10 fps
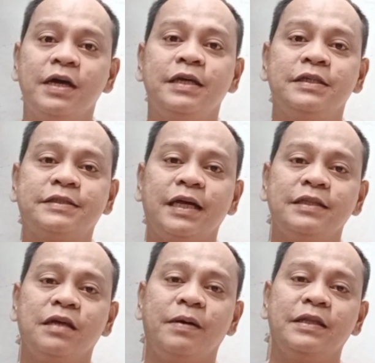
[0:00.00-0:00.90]
Isan
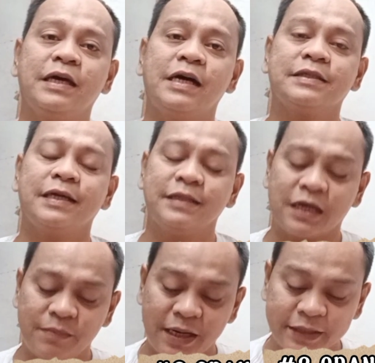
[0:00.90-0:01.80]
de Bandera San
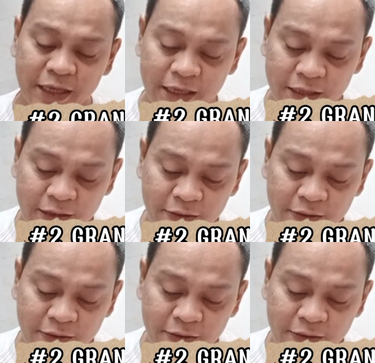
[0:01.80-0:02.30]
Deremate.